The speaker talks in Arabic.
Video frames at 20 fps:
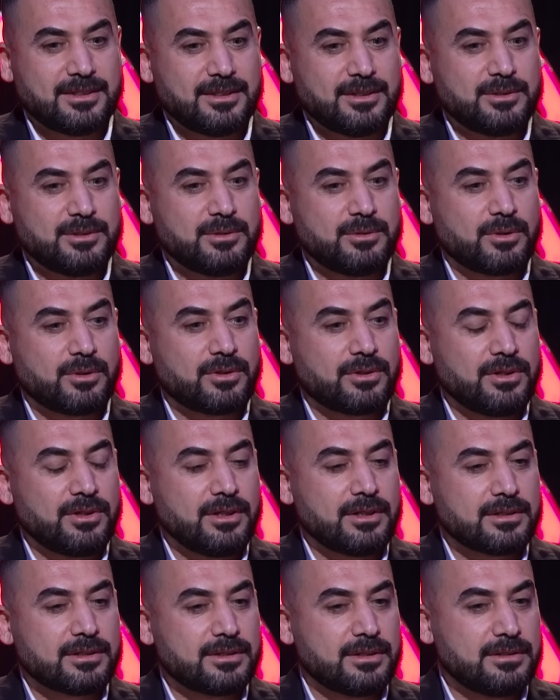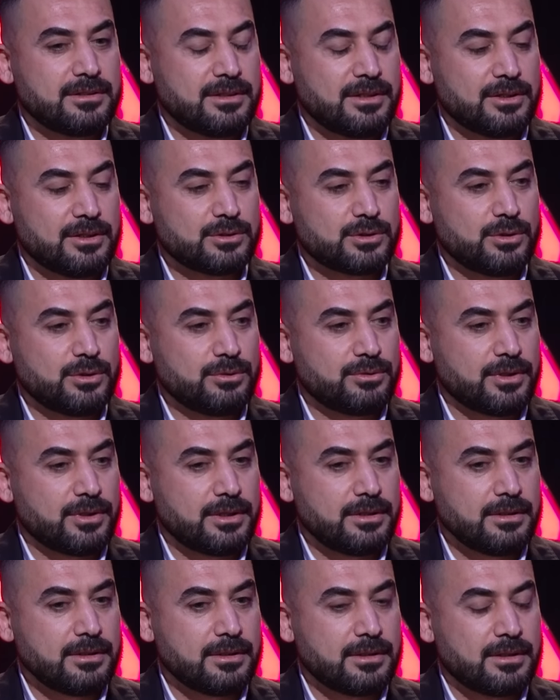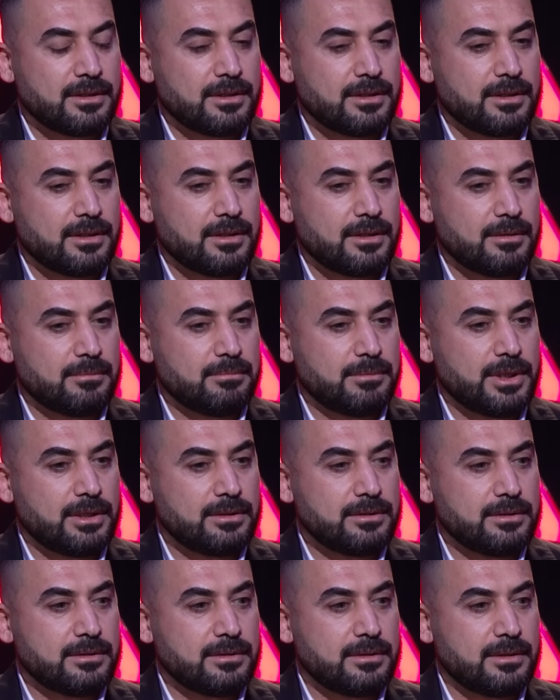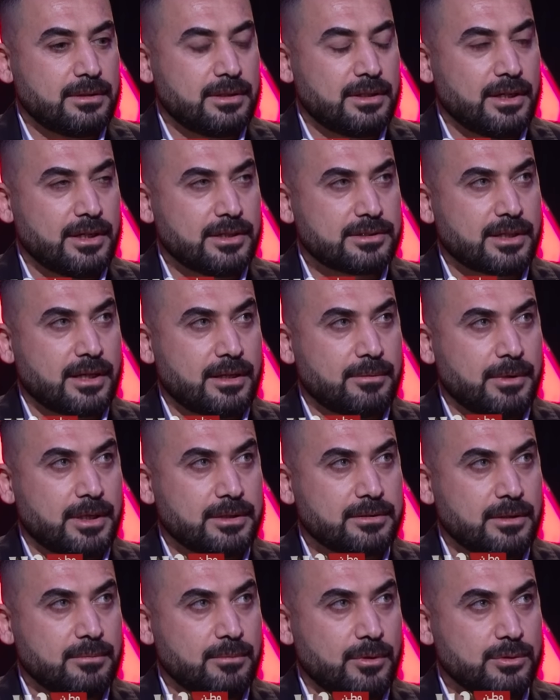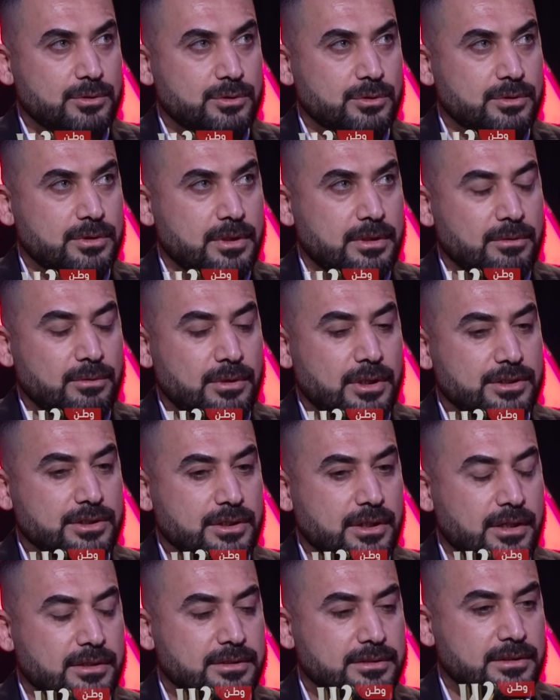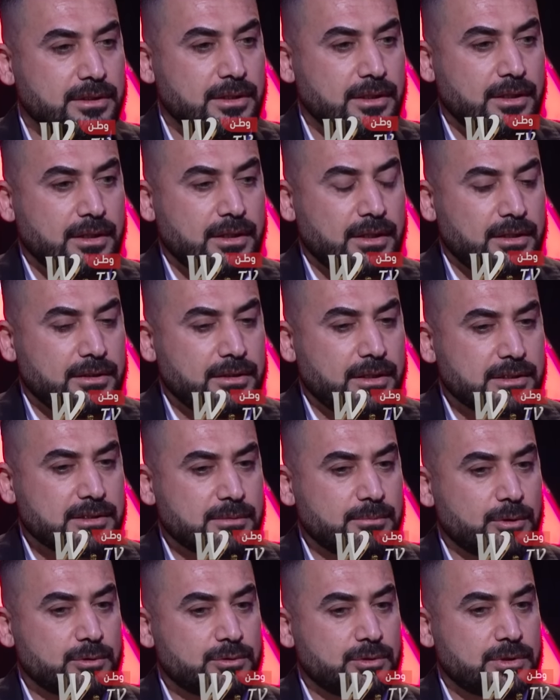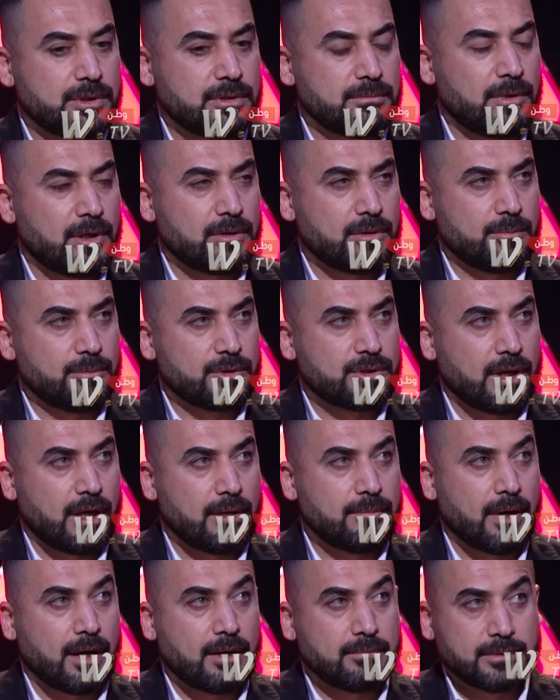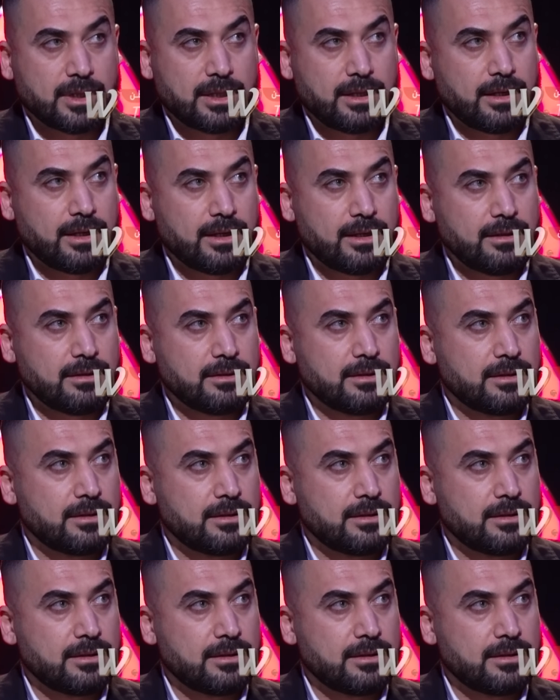انه كثير نشوفه من الحسابات الموجوده والاشخاص الناس الموجودين ماكو متابعه من الاهل